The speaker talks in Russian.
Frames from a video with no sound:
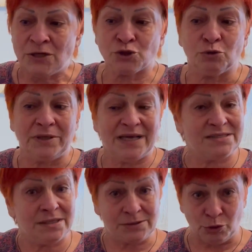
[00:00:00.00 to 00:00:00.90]
что
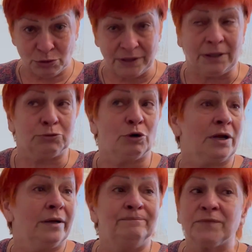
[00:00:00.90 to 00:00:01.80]
есть здесь люди,
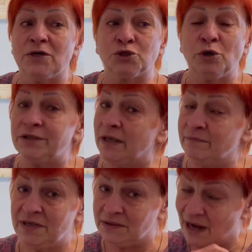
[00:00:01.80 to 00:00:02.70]
которые что-то
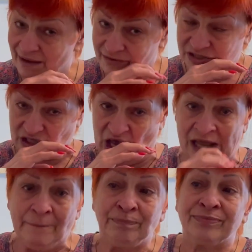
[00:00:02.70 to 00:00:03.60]
им не нравится
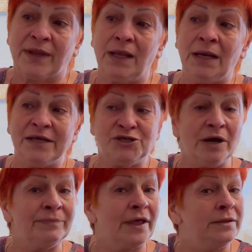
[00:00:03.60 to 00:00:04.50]
или
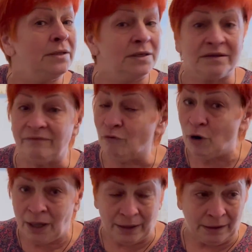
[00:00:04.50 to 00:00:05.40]
чем-то они
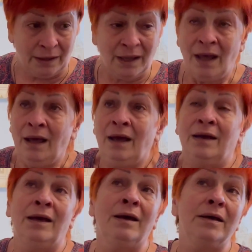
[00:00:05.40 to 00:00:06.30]
недовольны.
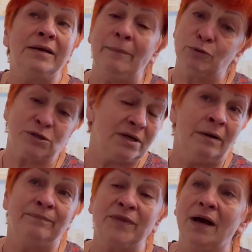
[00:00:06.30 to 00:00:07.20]
Я
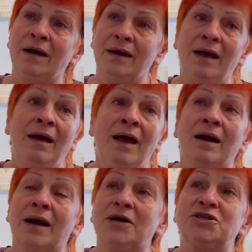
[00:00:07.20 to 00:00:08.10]
просто,
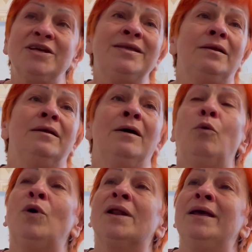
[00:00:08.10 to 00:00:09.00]
как житель
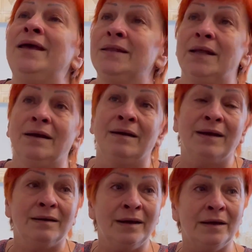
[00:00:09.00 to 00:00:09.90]
Украины,
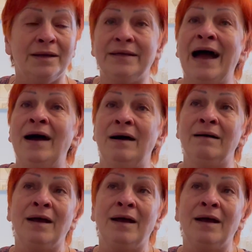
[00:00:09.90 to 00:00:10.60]
я